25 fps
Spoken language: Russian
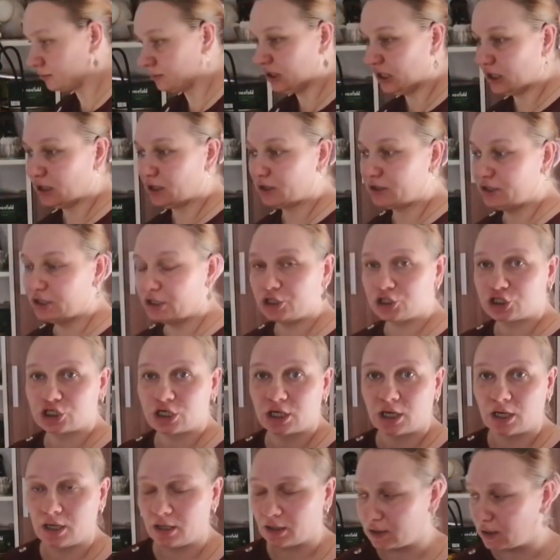мне
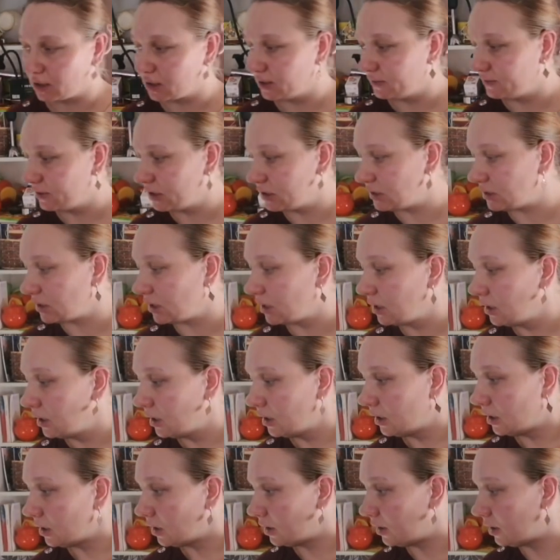денежка, как говорится,
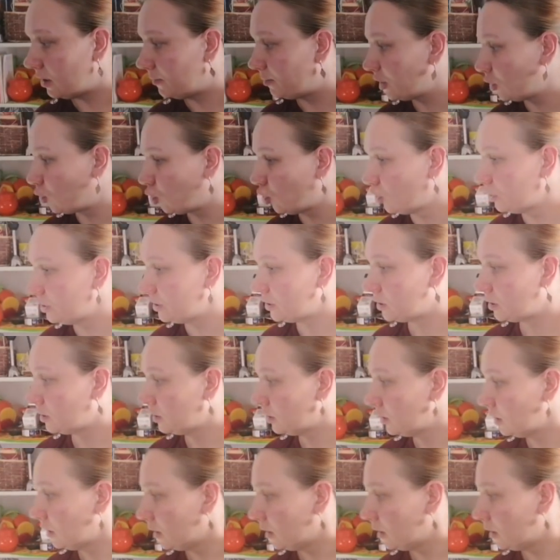э, приходит.